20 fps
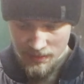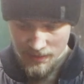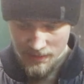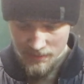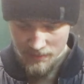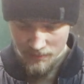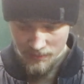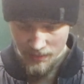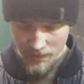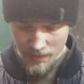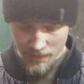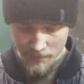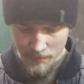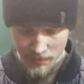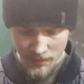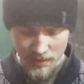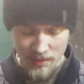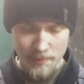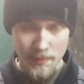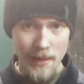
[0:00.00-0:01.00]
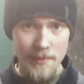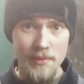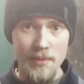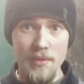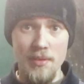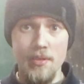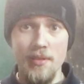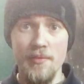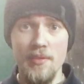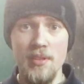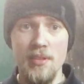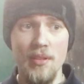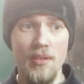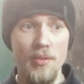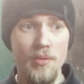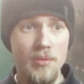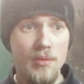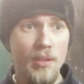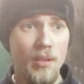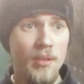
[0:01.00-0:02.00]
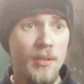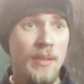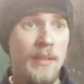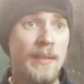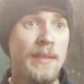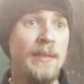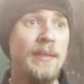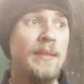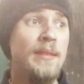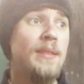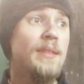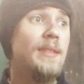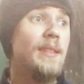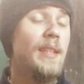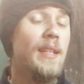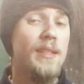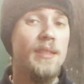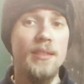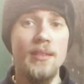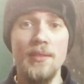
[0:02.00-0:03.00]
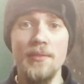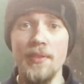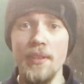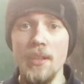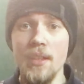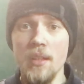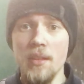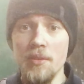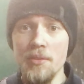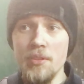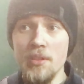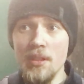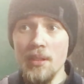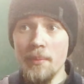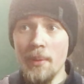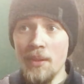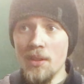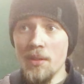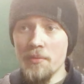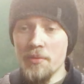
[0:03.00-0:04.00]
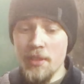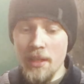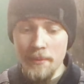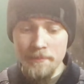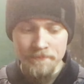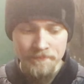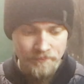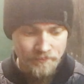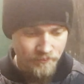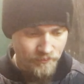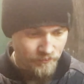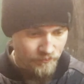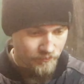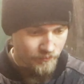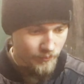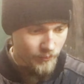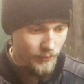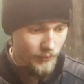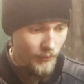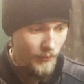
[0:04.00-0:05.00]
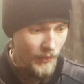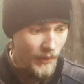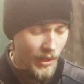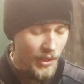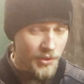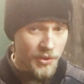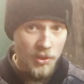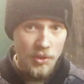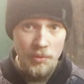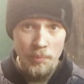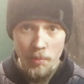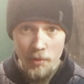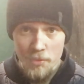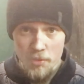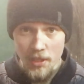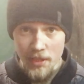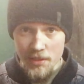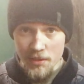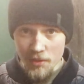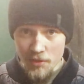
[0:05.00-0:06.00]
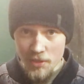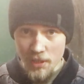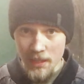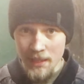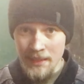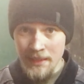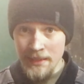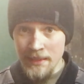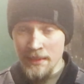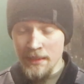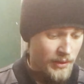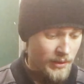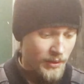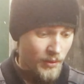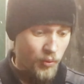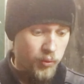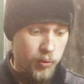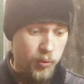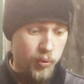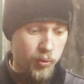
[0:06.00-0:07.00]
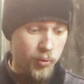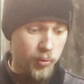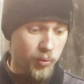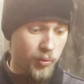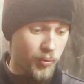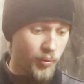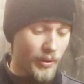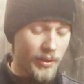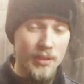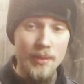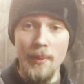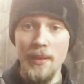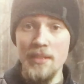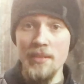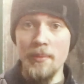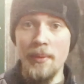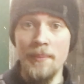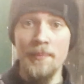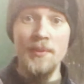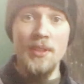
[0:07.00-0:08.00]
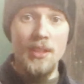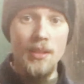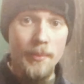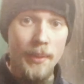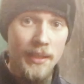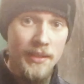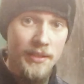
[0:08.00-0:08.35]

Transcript: Jest ok, będę sprawdzał jeszcze wszystko jutro. Teraz dwie godziny będą się, się odpuszczać noże i zobaczymy co to